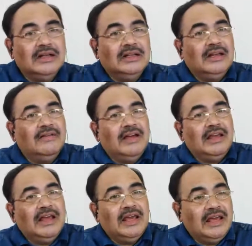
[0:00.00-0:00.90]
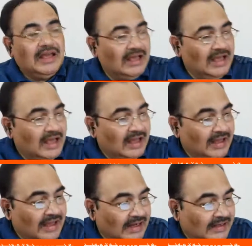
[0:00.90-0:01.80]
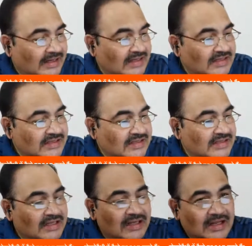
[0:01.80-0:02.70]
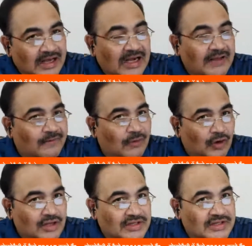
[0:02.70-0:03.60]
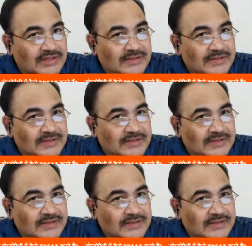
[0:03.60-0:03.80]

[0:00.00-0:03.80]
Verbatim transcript: दवाई है कैक्टस ग्रैंडिफ्लोरस